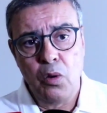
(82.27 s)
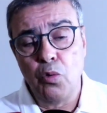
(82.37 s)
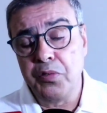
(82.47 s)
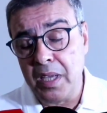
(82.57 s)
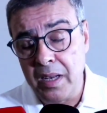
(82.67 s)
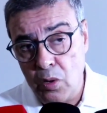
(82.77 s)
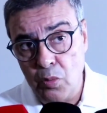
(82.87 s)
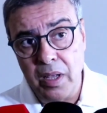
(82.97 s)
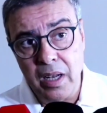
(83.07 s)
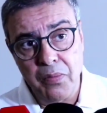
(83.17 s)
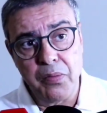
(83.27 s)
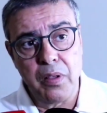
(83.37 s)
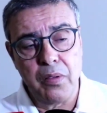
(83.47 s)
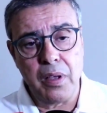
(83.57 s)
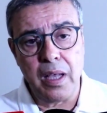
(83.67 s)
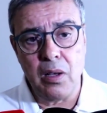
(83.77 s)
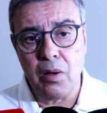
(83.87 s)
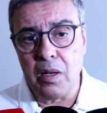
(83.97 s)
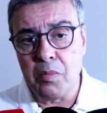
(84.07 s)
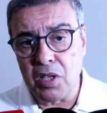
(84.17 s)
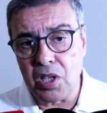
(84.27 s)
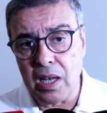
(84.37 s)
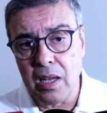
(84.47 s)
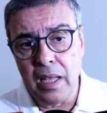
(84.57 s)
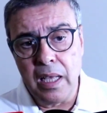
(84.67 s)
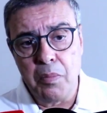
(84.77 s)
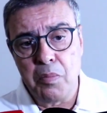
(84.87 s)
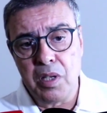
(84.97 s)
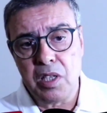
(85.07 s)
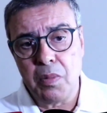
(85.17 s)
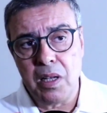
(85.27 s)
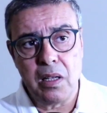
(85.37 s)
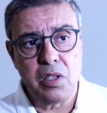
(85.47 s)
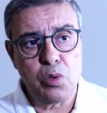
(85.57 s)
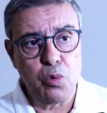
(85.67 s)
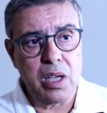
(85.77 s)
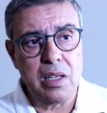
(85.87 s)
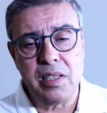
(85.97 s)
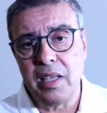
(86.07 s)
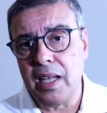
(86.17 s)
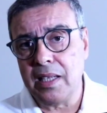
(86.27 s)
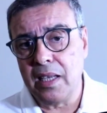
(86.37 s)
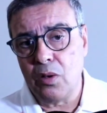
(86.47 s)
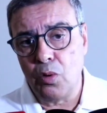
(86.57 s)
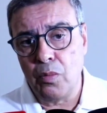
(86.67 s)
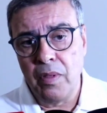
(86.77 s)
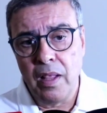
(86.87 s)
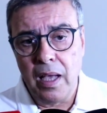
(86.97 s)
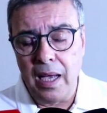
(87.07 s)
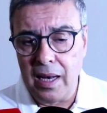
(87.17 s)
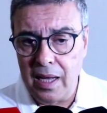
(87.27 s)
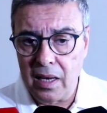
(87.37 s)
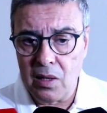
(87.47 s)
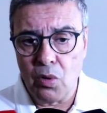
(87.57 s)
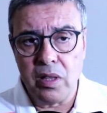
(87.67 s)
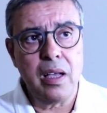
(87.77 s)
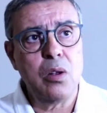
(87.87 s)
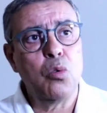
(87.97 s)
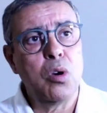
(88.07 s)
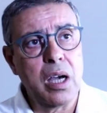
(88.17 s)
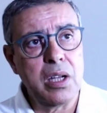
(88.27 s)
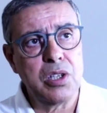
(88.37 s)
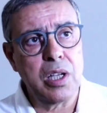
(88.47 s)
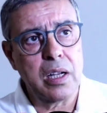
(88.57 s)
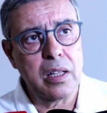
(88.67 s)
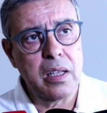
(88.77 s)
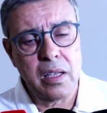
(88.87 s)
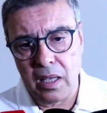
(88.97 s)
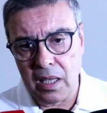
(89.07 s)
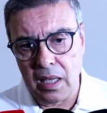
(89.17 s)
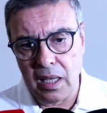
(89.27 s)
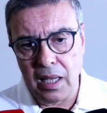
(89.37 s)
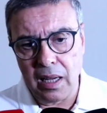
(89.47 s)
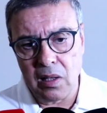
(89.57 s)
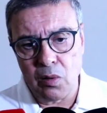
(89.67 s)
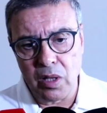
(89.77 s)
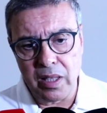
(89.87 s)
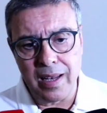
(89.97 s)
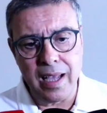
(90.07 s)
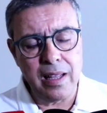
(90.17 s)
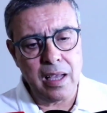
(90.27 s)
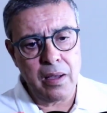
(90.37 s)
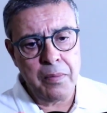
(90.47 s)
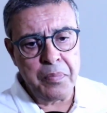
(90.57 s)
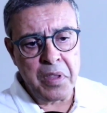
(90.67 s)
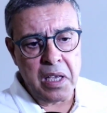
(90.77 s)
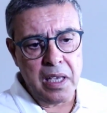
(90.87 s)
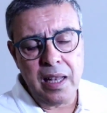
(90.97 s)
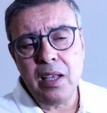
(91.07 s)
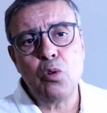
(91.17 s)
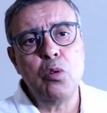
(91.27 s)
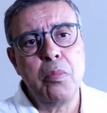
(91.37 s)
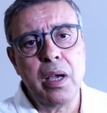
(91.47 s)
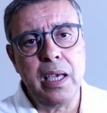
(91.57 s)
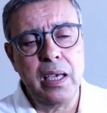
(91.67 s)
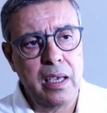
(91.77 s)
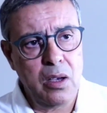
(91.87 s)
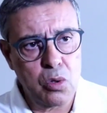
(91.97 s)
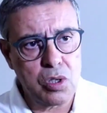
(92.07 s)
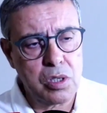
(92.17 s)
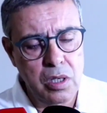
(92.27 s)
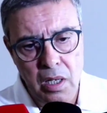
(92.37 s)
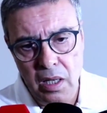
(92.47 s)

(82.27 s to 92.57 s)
وفتحنا لهم حنا في هذا المجال بالنسبه للتسويق للسلع ديالهم على ارض الوطن وخارج ارض آه، ارض الوطن هذا يعني كل ما كيخص